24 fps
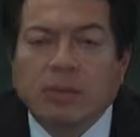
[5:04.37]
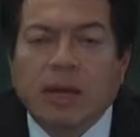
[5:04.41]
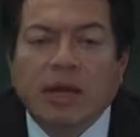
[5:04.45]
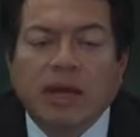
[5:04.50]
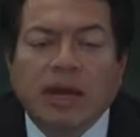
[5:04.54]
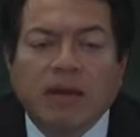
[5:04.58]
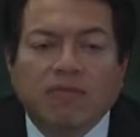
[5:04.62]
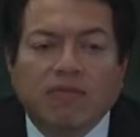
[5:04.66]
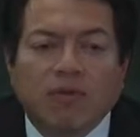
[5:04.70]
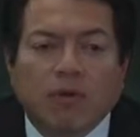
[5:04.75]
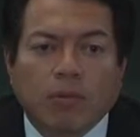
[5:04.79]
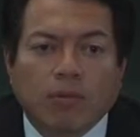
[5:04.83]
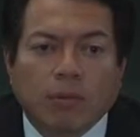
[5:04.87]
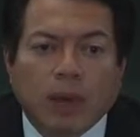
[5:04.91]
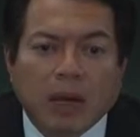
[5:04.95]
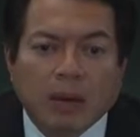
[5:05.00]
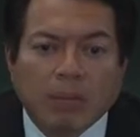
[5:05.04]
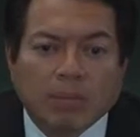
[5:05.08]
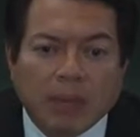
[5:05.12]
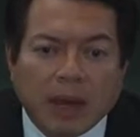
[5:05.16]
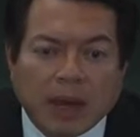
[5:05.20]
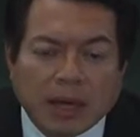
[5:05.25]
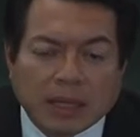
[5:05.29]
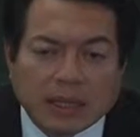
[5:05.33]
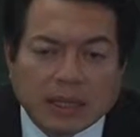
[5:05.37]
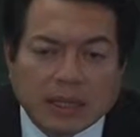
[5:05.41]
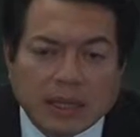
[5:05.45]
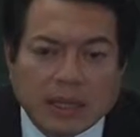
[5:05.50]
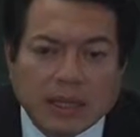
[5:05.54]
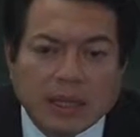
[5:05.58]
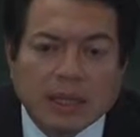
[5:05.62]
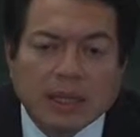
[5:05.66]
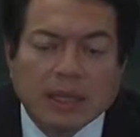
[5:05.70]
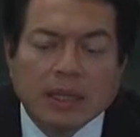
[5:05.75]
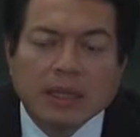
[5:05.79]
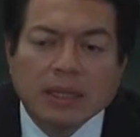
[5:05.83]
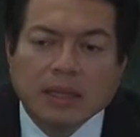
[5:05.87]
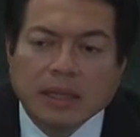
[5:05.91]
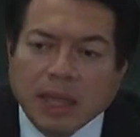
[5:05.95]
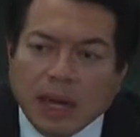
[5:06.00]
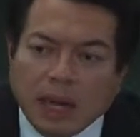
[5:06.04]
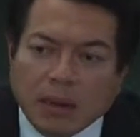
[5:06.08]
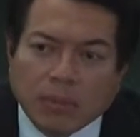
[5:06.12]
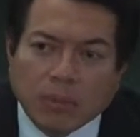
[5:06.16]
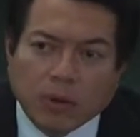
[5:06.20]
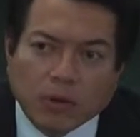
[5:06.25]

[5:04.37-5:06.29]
van a formar parte del